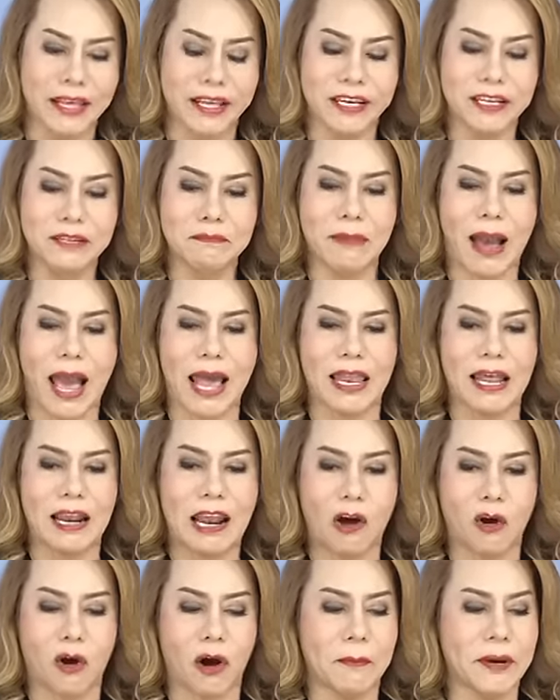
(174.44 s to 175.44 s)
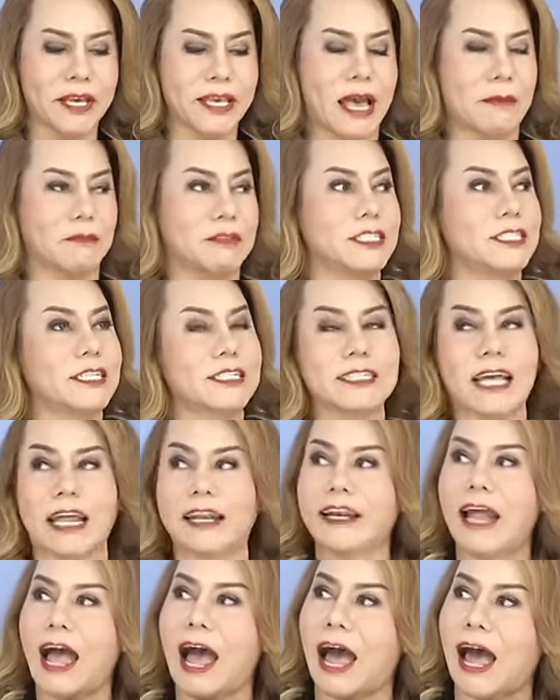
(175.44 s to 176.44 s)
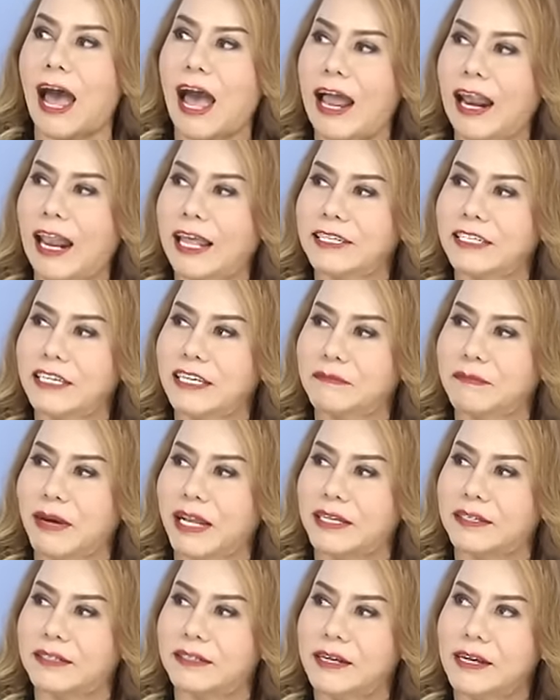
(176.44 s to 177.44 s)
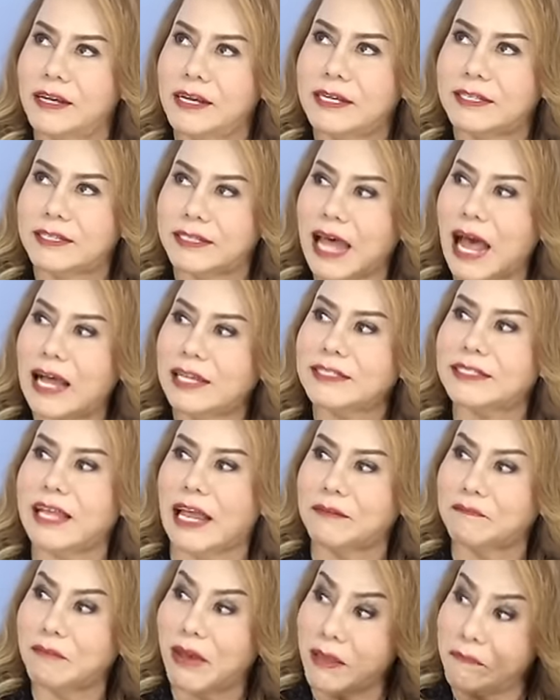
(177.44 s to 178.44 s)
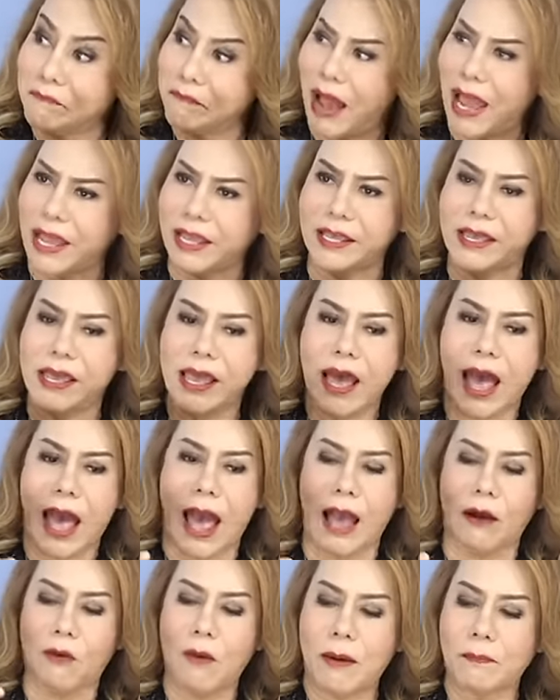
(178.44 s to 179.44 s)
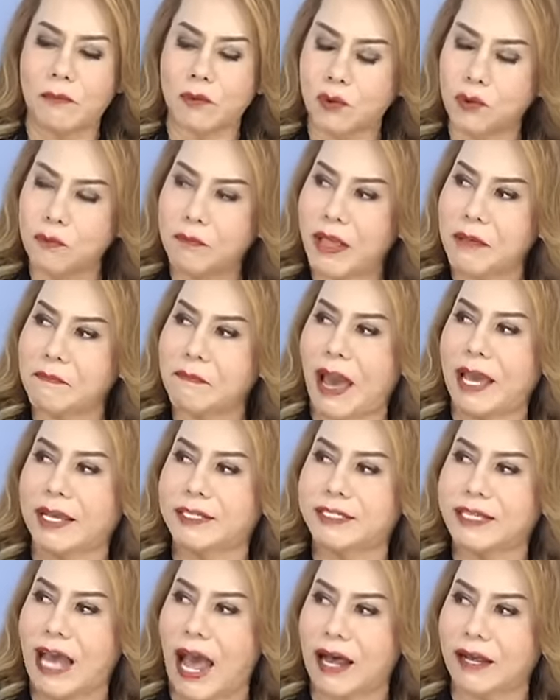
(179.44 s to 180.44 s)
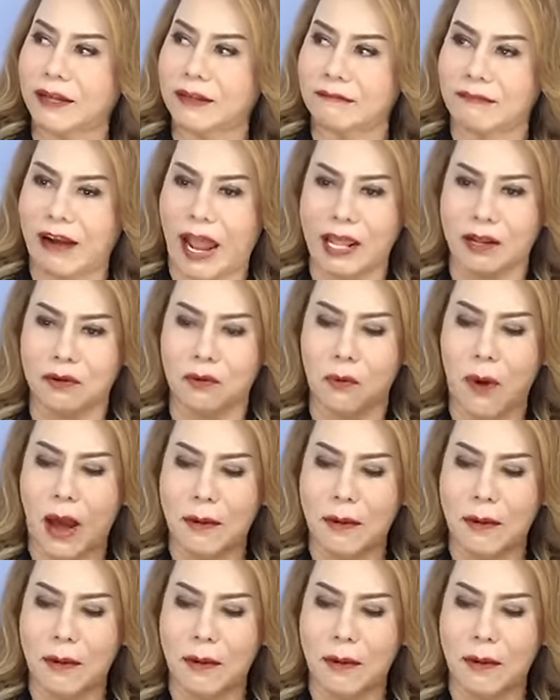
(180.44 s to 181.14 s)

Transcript: ขึ้นมา แล้วเราก็พยายามที่จะสรรหาอะไรที่มันสร้างสรรค์ใหม่ๆ หาความรู้ใหม่ๆ จากแหล่งความ